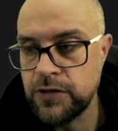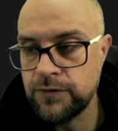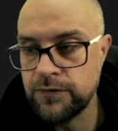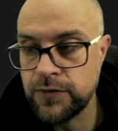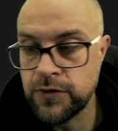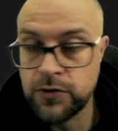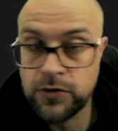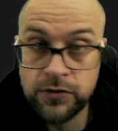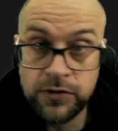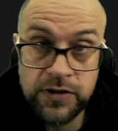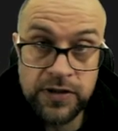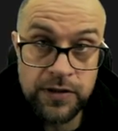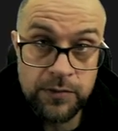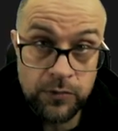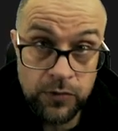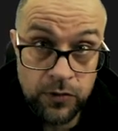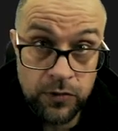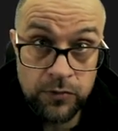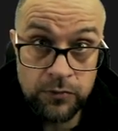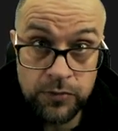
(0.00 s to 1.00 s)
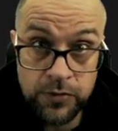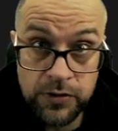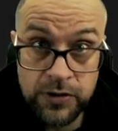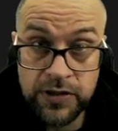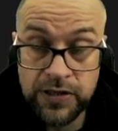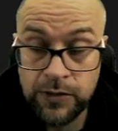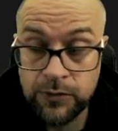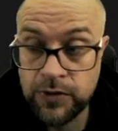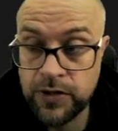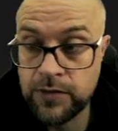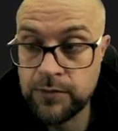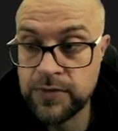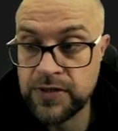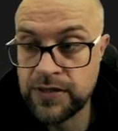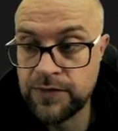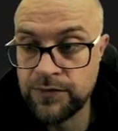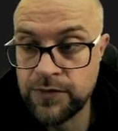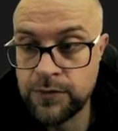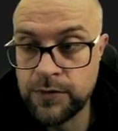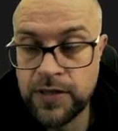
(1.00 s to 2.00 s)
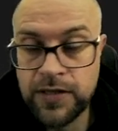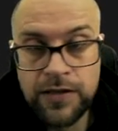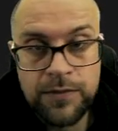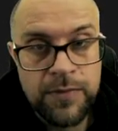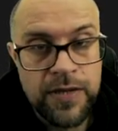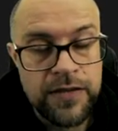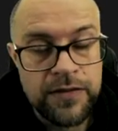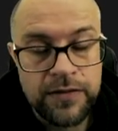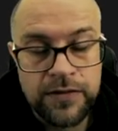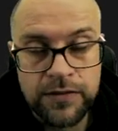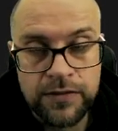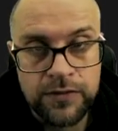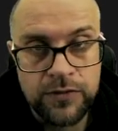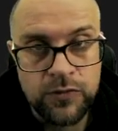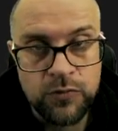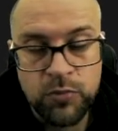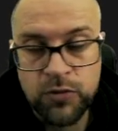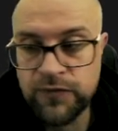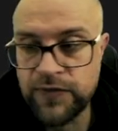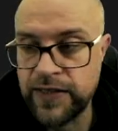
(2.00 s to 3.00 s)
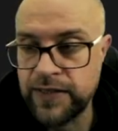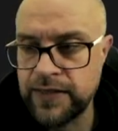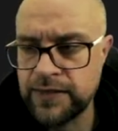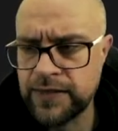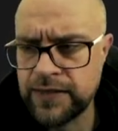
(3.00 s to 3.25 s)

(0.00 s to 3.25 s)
w krotce mogą być całkiem zawiłe elementy grupowane.